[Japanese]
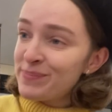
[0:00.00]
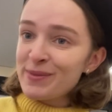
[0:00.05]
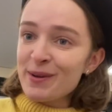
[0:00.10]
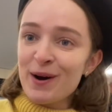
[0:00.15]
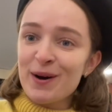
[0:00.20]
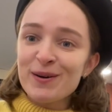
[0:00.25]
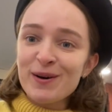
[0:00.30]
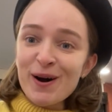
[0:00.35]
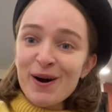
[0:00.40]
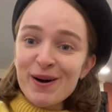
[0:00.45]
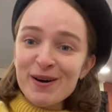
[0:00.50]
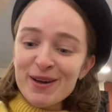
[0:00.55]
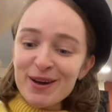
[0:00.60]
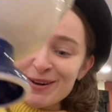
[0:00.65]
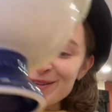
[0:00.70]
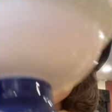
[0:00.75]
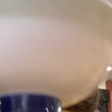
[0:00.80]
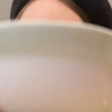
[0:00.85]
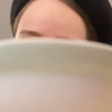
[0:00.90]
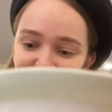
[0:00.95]
あ、あ、ありがとうご
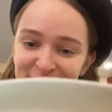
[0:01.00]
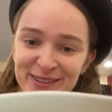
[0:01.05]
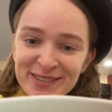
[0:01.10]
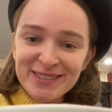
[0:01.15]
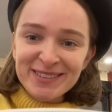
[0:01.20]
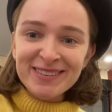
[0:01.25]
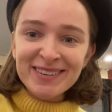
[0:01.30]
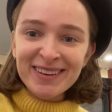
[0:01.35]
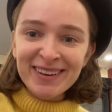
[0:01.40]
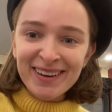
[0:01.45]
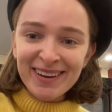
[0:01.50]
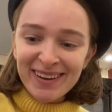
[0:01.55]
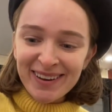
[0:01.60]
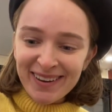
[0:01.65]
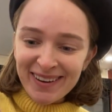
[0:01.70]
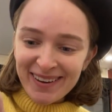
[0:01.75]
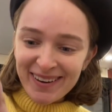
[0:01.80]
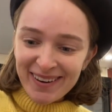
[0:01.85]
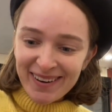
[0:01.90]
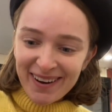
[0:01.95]
ざいます。
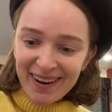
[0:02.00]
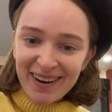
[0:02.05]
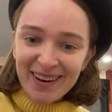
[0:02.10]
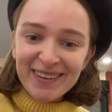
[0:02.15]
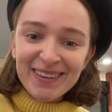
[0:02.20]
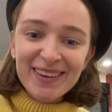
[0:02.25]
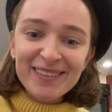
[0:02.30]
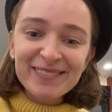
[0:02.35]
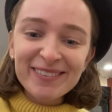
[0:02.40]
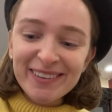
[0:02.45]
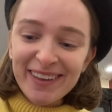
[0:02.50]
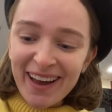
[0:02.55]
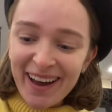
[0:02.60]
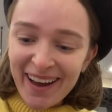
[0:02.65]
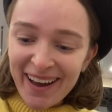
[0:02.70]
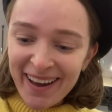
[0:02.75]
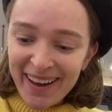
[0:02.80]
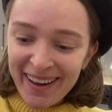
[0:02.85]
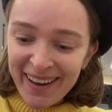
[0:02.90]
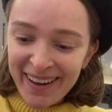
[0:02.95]
アンテモだ。あ
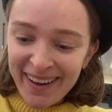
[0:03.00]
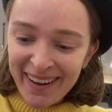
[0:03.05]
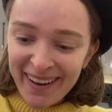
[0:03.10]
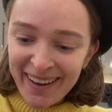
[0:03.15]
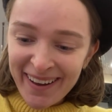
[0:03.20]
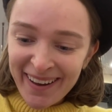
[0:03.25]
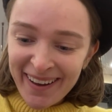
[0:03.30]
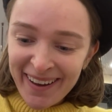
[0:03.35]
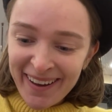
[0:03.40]
りがとうご